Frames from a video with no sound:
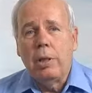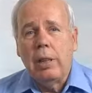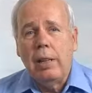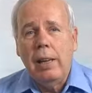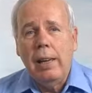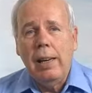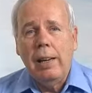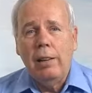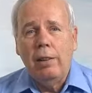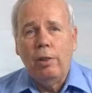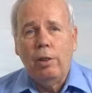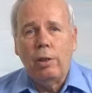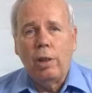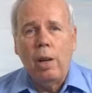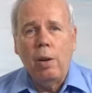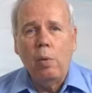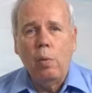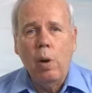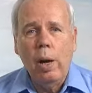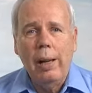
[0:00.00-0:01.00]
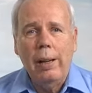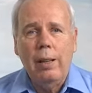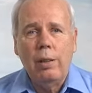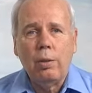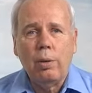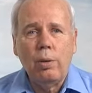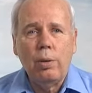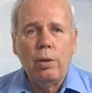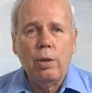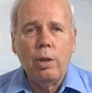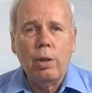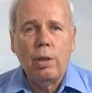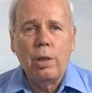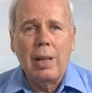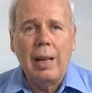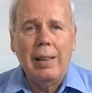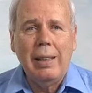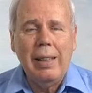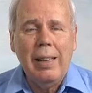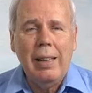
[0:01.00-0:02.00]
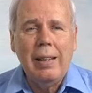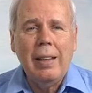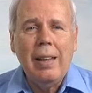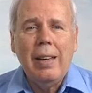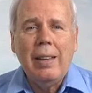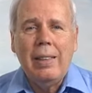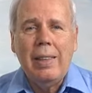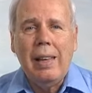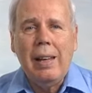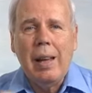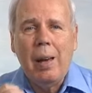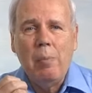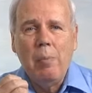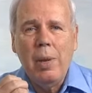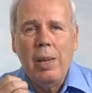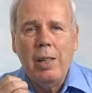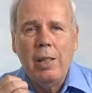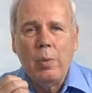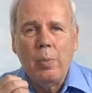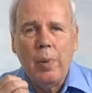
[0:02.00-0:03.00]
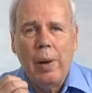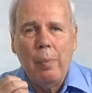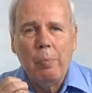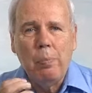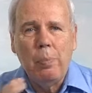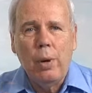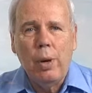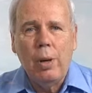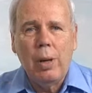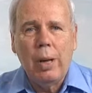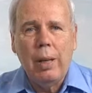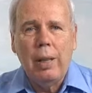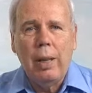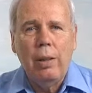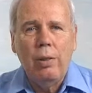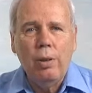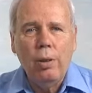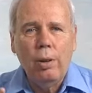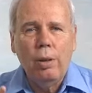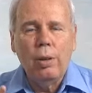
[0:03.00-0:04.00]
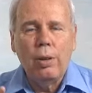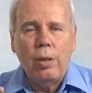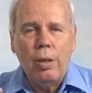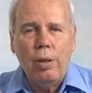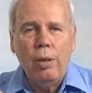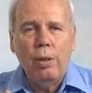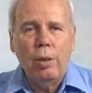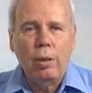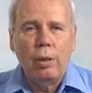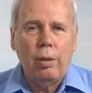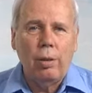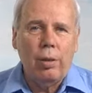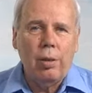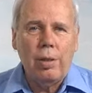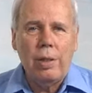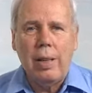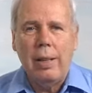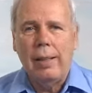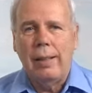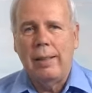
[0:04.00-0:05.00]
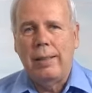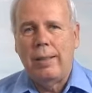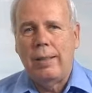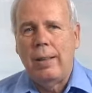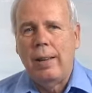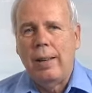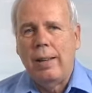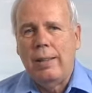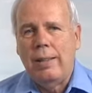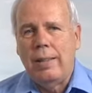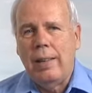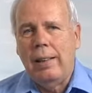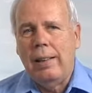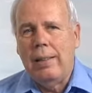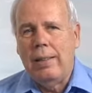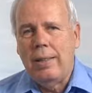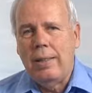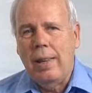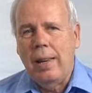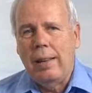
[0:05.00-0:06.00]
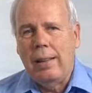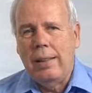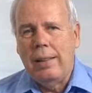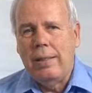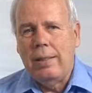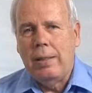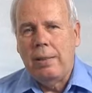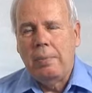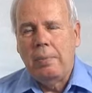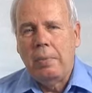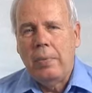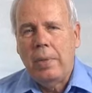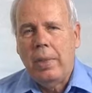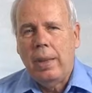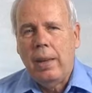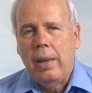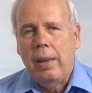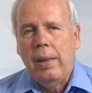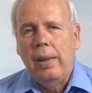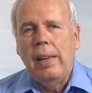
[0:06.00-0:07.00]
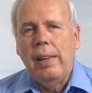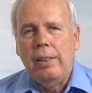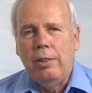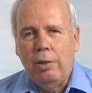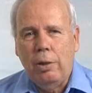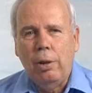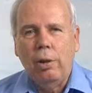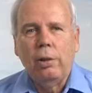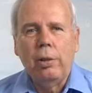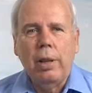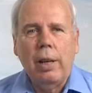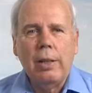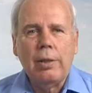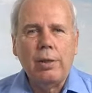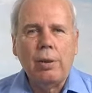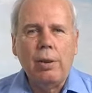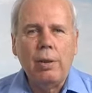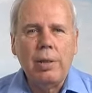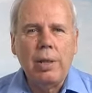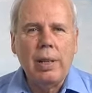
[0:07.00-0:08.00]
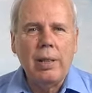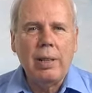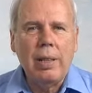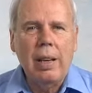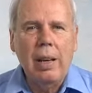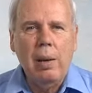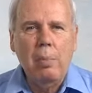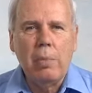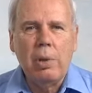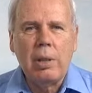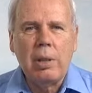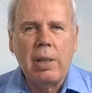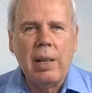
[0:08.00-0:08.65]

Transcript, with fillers: leer lo que Juan escuchó salir de la misma boca de Dios y otros seres celestiales. Entre otras cosas tenemos